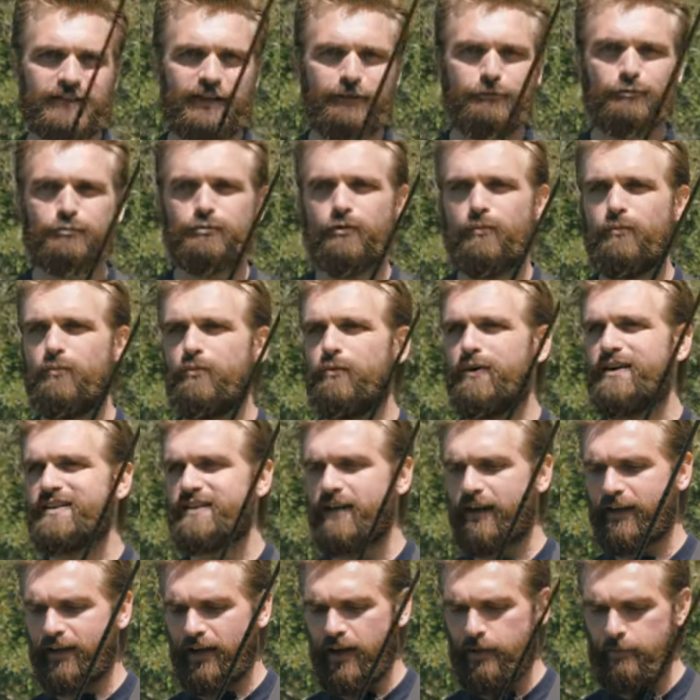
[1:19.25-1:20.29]
ce sera toujours moins
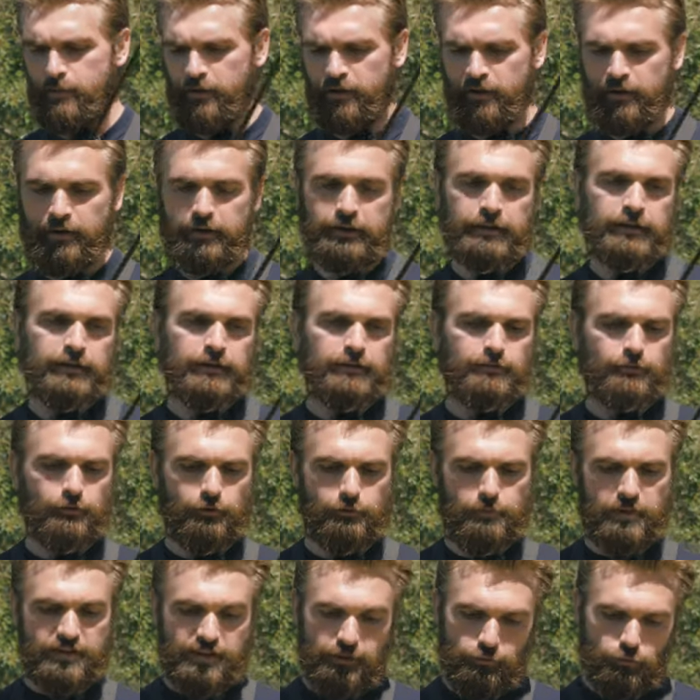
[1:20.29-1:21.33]
agréable.
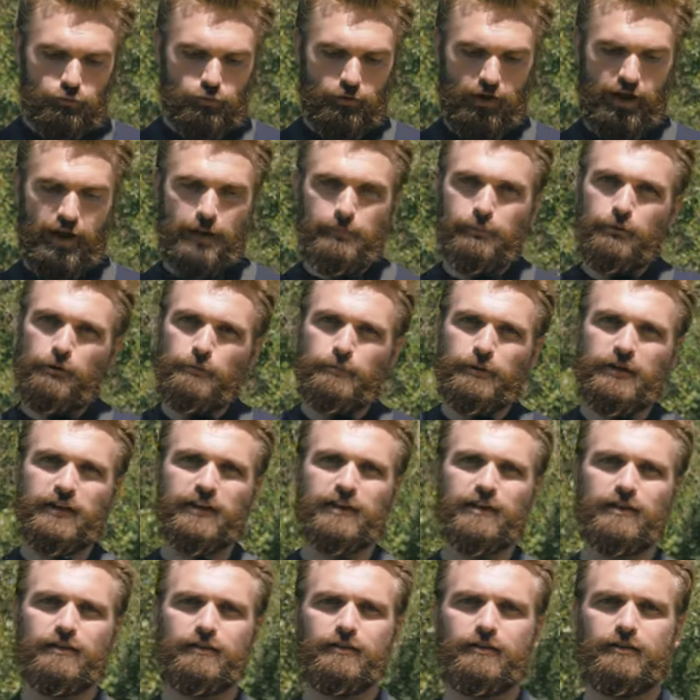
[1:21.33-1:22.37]
Donc mettez toujours un peu le
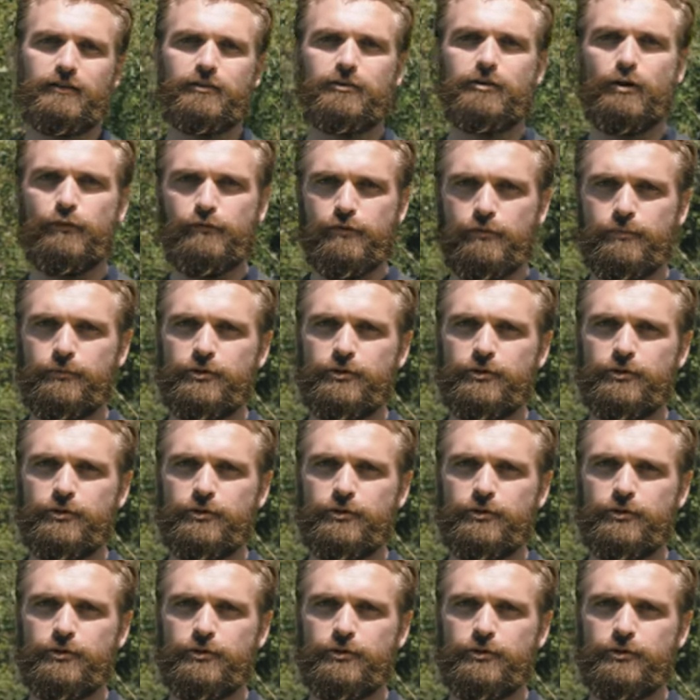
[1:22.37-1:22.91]
prix euh, dans vos